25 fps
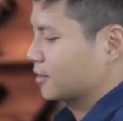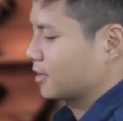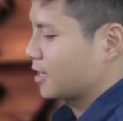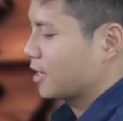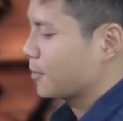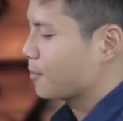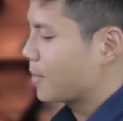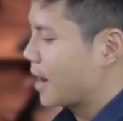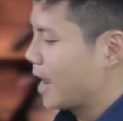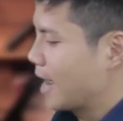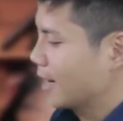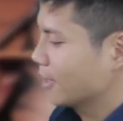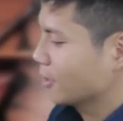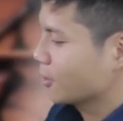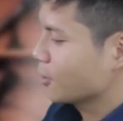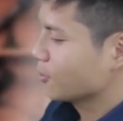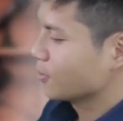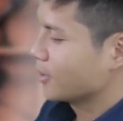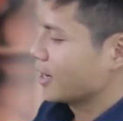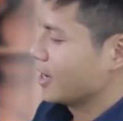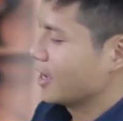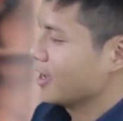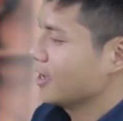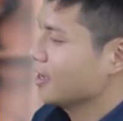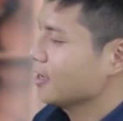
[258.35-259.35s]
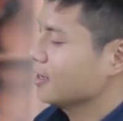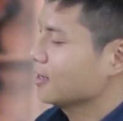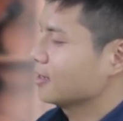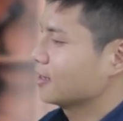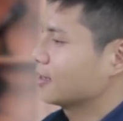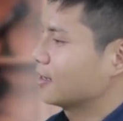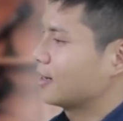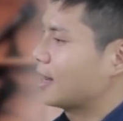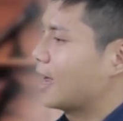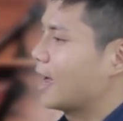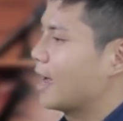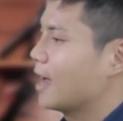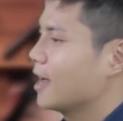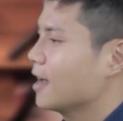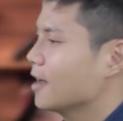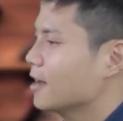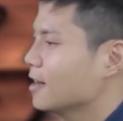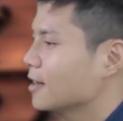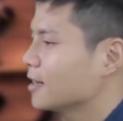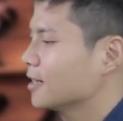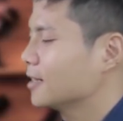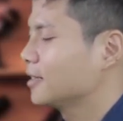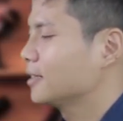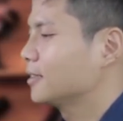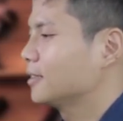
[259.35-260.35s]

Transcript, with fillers: các bạn cùng nghĩa đã